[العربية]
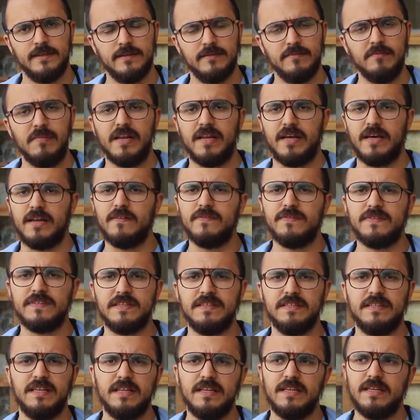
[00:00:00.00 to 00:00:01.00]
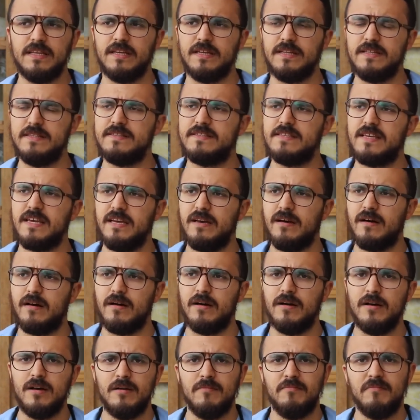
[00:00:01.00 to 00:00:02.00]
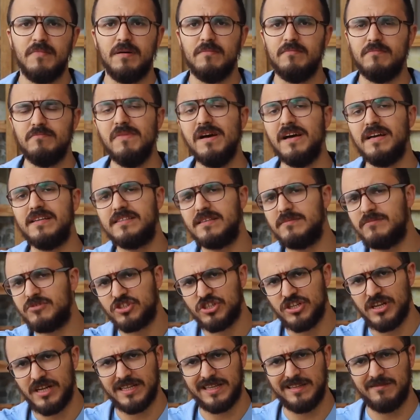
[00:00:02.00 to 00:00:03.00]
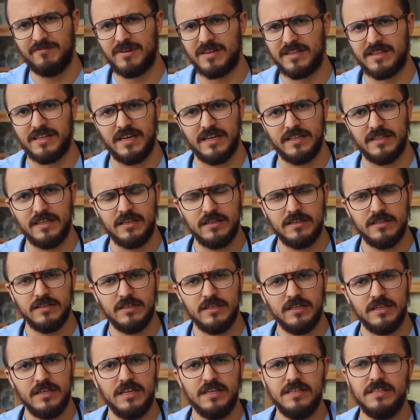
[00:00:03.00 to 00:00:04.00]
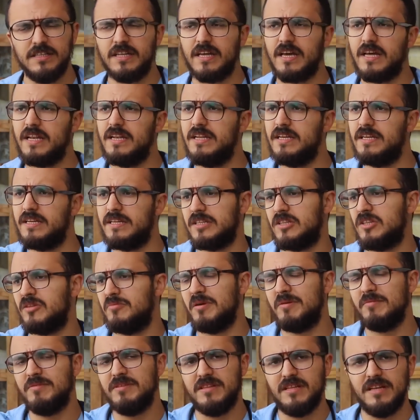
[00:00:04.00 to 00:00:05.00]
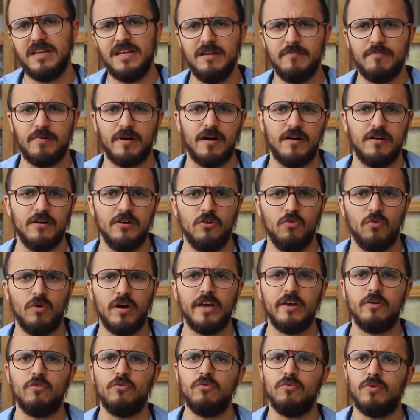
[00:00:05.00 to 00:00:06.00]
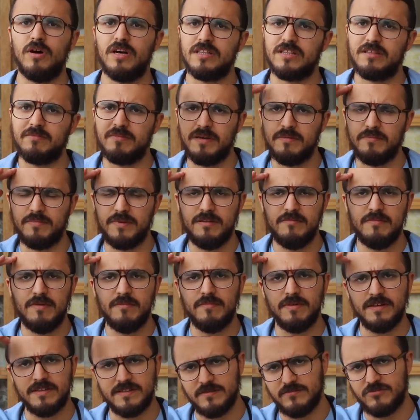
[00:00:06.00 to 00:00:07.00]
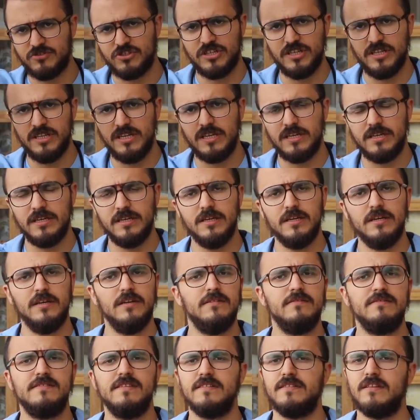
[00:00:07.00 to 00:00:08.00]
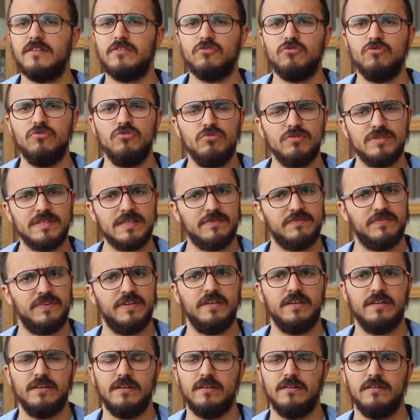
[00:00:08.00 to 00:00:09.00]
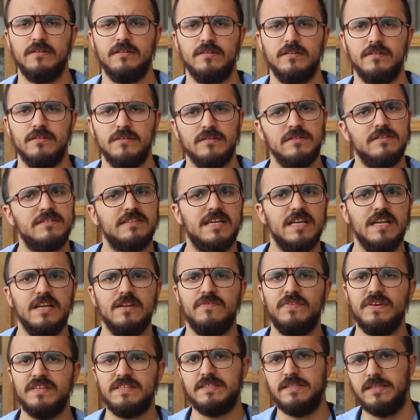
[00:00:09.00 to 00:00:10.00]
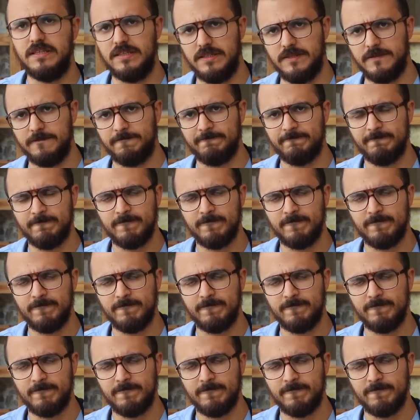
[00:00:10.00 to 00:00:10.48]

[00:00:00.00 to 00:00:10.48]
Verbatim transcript: ما عرفت اذا نتايا ما مهتمش لهذا المرض هذا اذا خلي الطبيب يدير اللي بغا واخا يكون واحد الطبيب اللي ما مهتمش ليك انت تتقول له صافي تكلف اسيدي